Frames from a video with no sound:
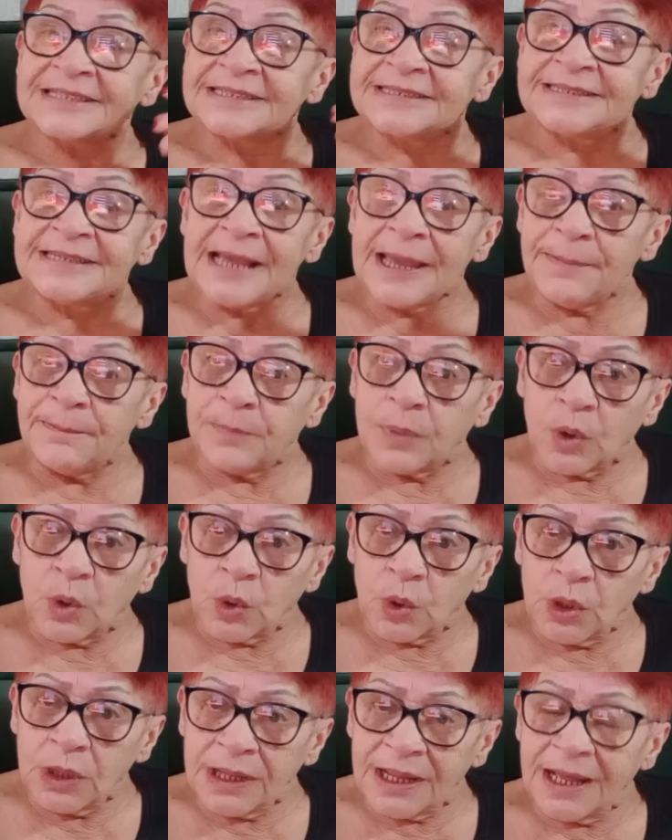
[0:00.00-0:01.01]

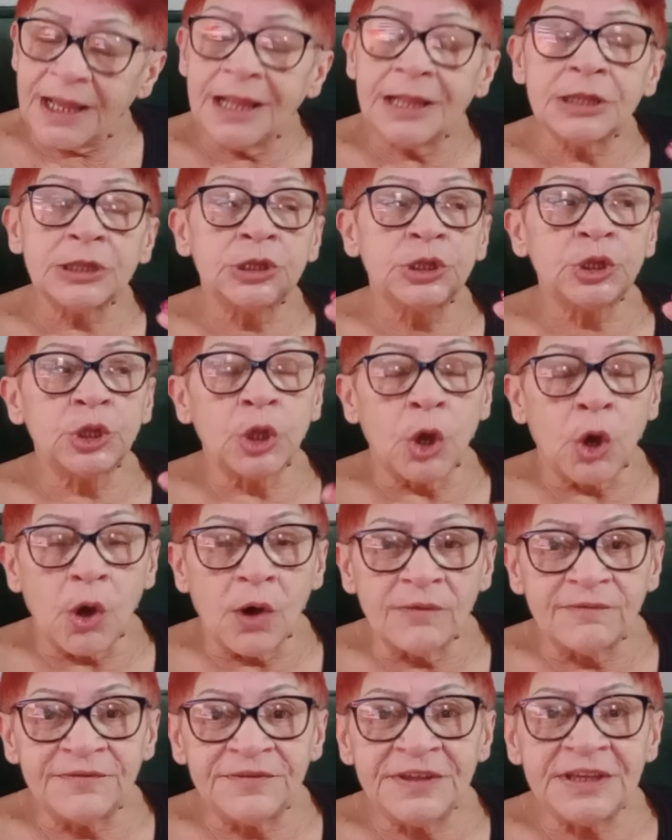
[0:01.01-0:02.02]
cebola, e
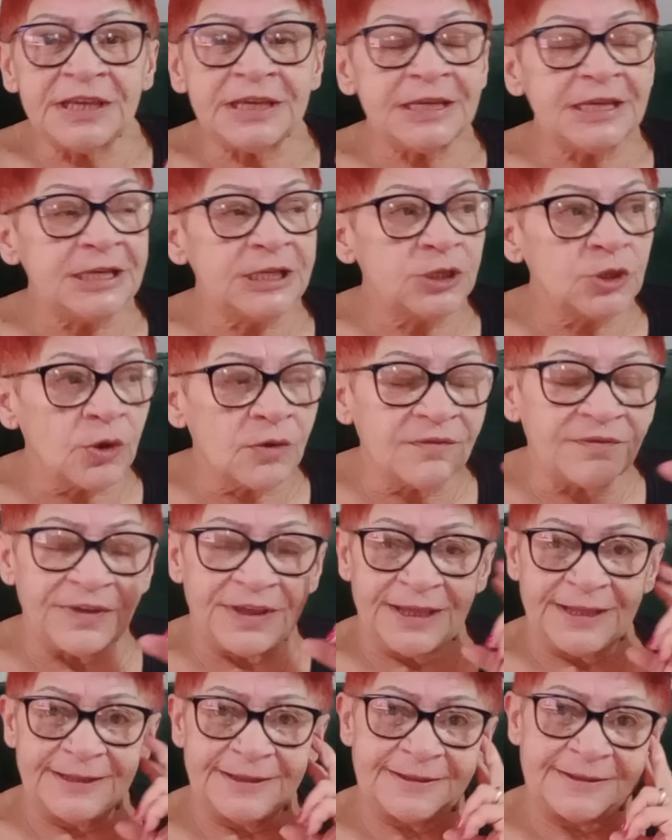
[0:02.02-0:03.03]

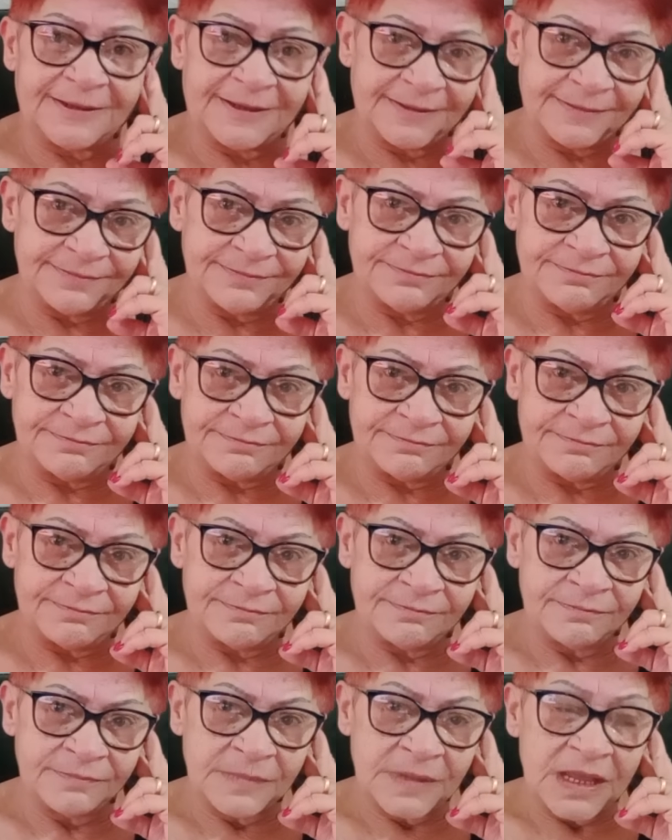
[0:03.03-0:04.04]
9,90.
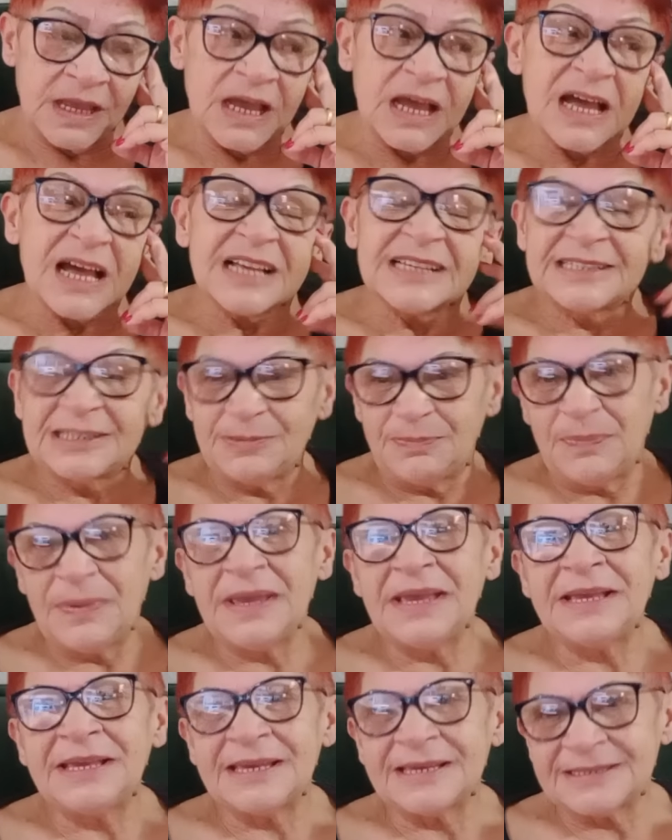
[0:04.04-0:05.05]
Se
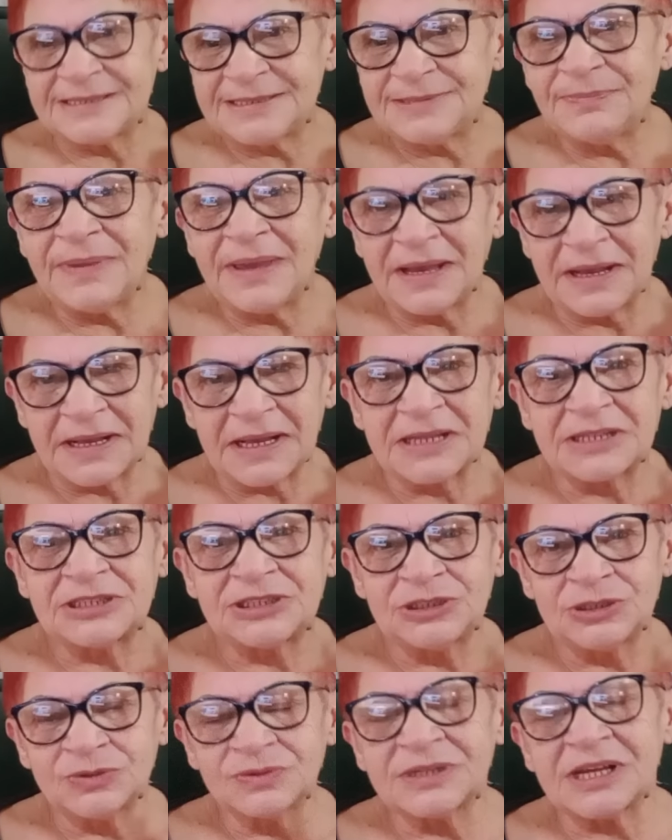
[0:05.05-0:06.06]
bem que esse
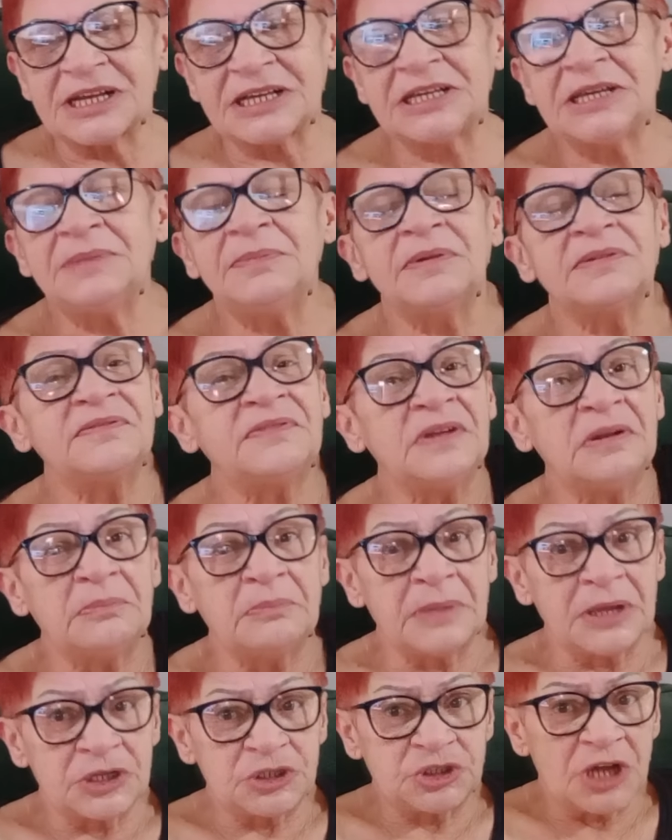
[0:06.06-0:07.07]
mercadinho daqui, meu filho,
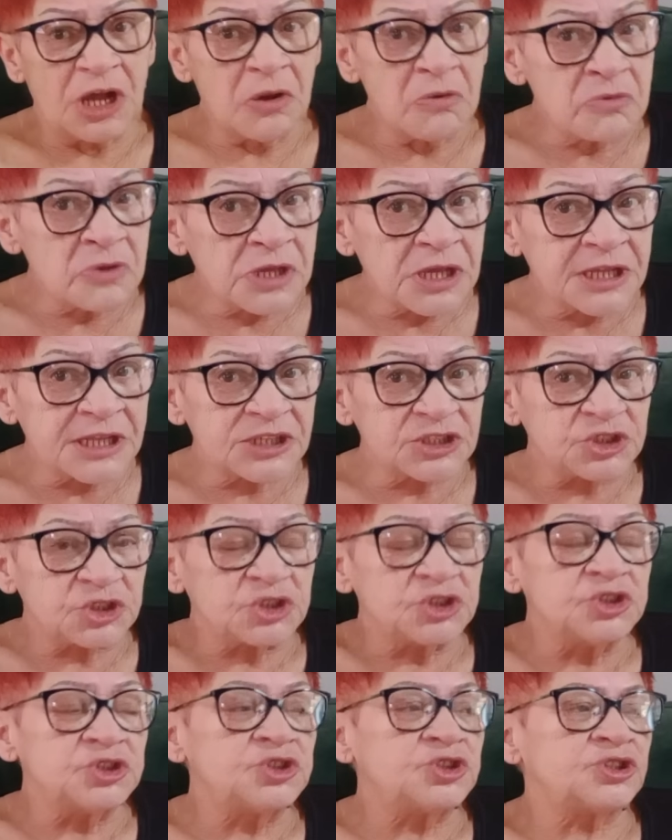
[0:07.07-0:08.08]
mete a unha na
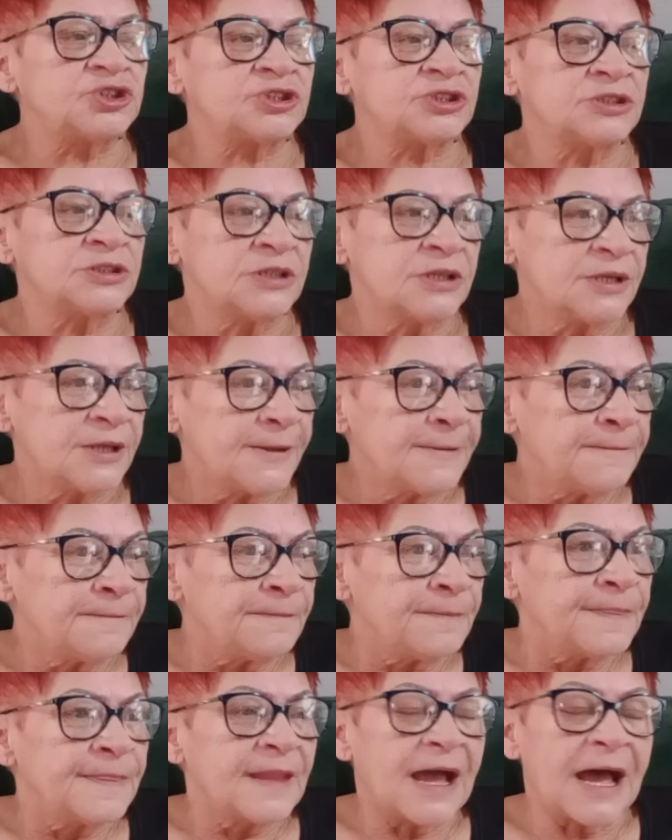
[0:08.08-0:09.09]
gente.
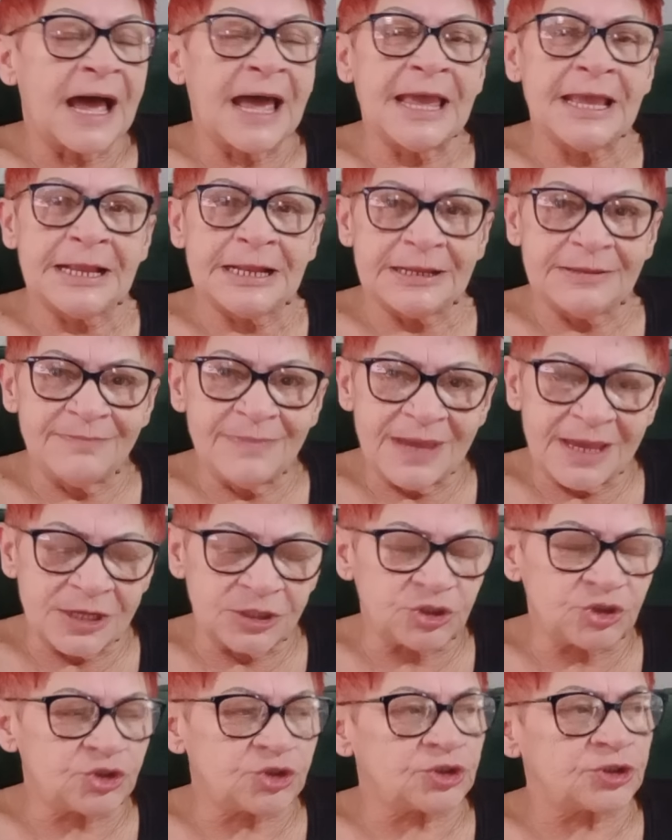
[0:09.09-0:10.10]
Aí ele
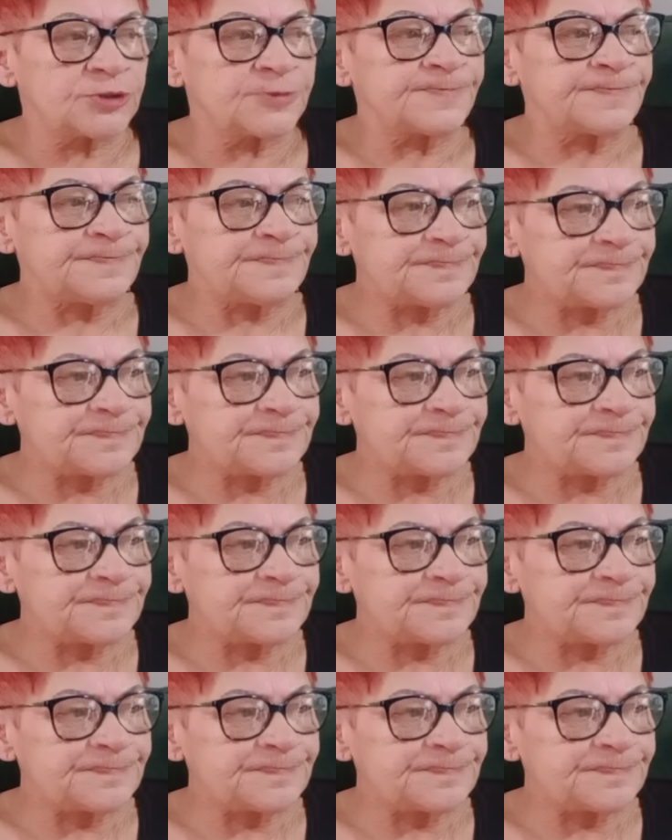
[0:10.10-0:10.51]
mete.